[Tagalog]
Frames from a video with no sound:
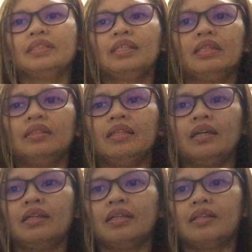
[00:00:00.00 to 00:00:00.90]
ganda
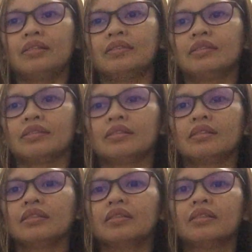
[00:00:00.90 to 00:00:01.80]
guys
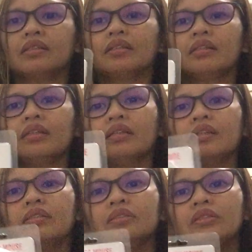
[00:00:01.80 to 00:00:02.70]

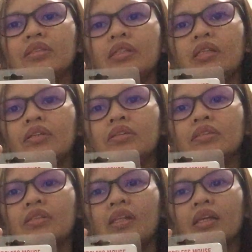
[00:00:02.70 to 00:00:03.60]
so I
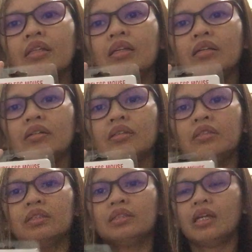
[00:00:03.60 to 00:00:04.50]
also like the
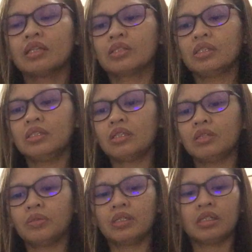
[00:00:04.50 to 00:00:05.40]
color actually
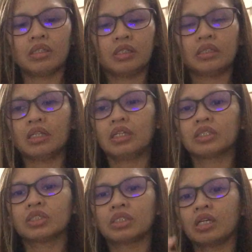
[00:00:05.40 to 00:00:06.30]
dalawa na, na lang
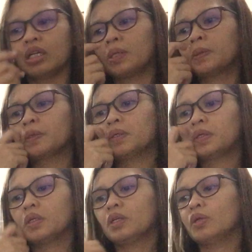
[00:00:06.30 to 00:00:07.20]
siya
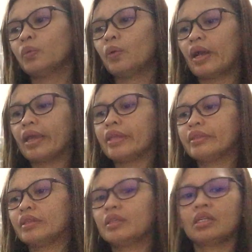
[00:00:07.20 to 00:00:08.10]
white
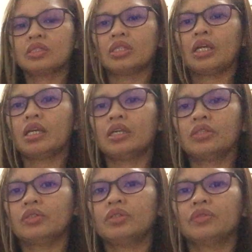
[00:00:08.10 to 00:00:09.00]
at saka
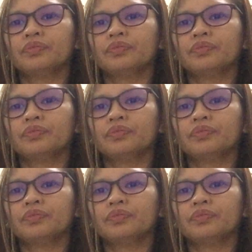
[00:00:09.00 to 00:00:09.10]
ito